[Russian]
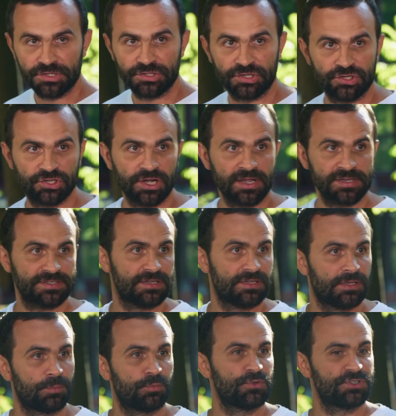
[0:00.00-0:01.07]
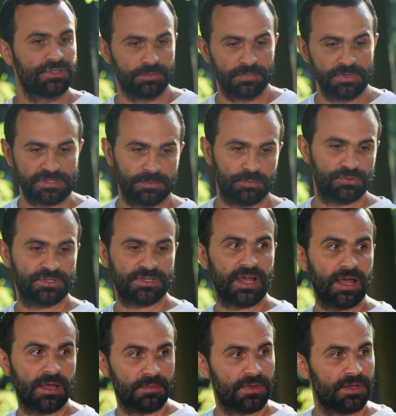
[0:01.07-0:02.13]
Сейчас, допустим, мы
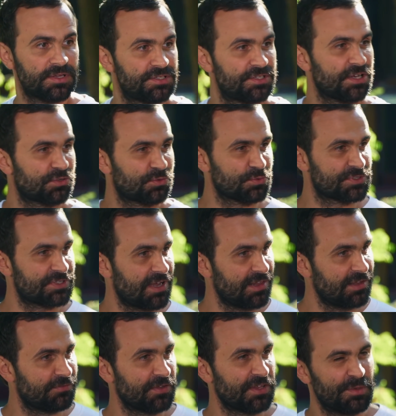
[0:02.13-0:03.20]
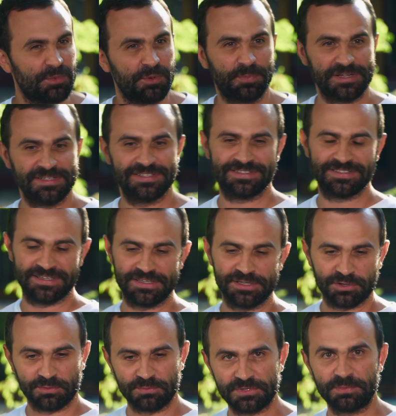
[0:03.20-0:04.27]
запускаем сетку залов, и мы
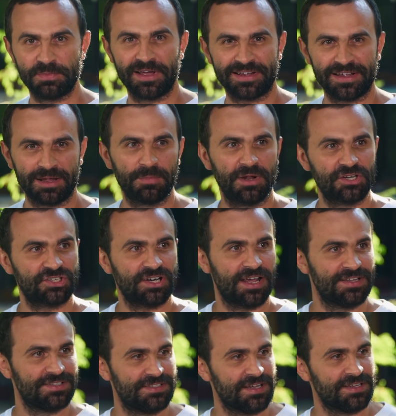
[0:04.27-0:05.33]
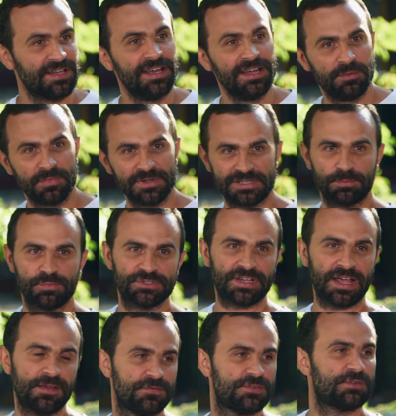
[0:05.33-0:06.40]
позиционируем себя как большая сеть. Мы
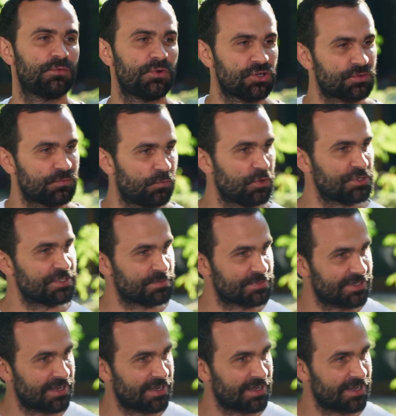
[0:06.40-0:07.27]
запускаем всего лишь 8